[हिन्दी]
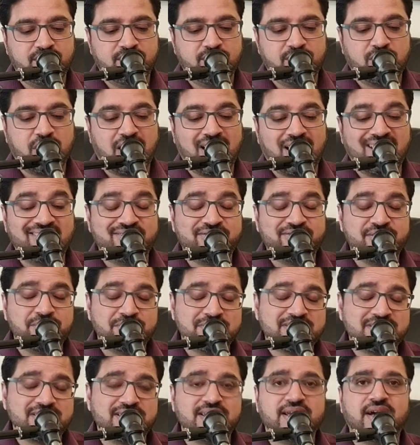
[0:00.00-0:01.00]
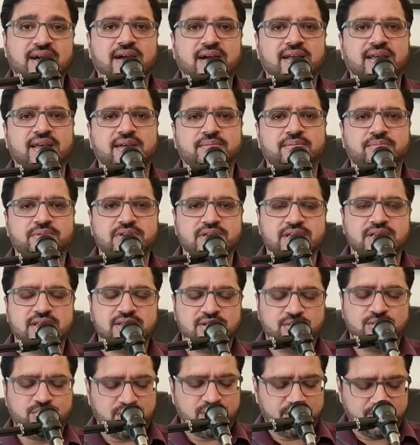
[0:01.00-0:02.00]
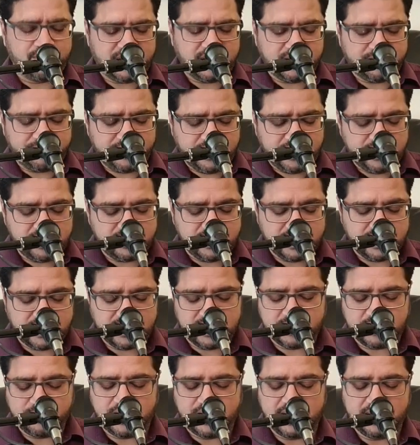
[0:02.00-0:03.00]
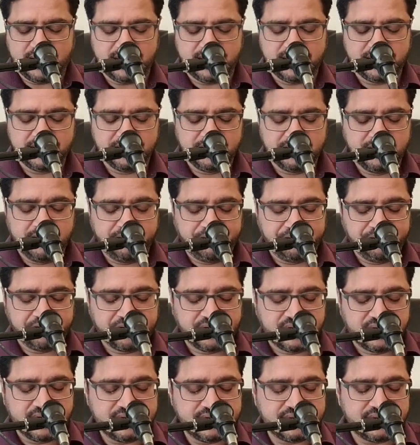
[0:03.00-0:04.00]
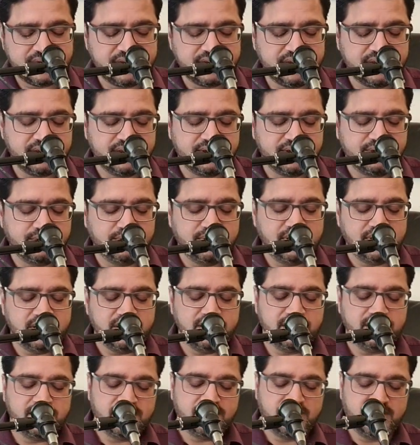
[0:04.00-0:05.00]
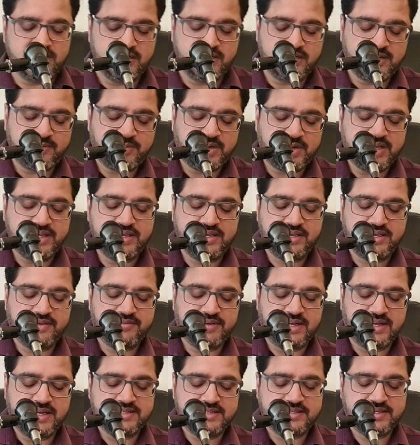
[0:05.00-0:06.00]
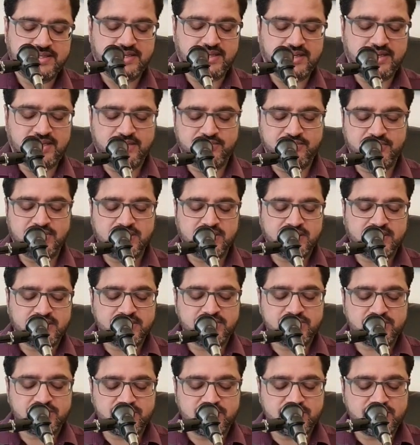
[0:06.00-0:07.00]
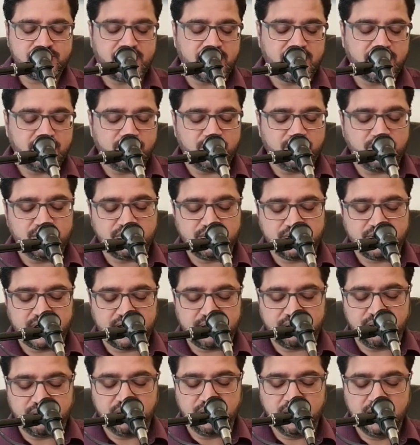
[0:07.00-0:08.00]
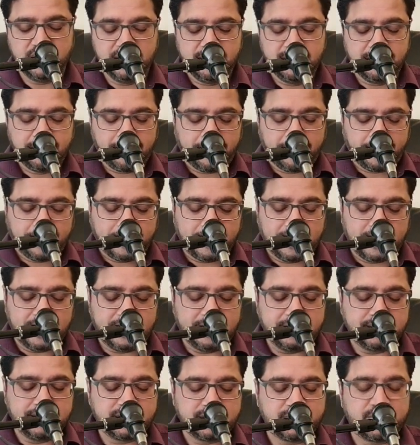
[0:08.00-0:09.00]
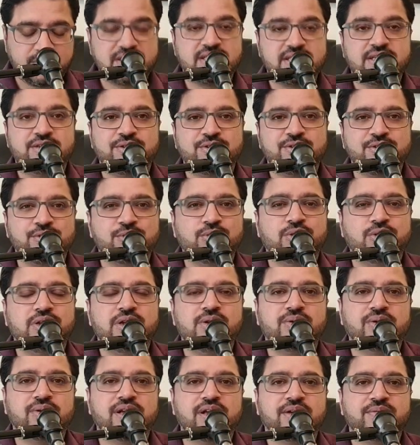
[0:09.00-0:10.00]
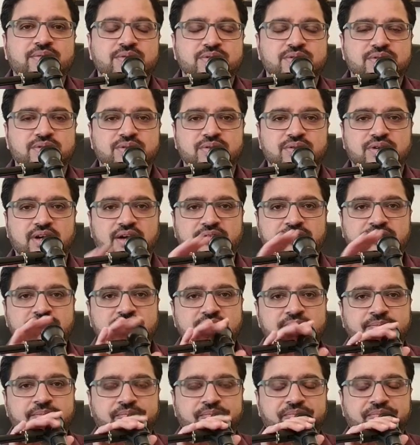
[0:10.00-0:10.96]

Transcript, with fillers: मुखालफ मसीह आ गया है पिछले दिनों में हमने एक वीडियो देखी एक भाई ने किसी यहूदी रबाई के हवाले से डाला हुआ था कि उसको सारे लोग जो हैं वो स्पेशली जो यहूदी लोग हैं वो उसको काफ़ी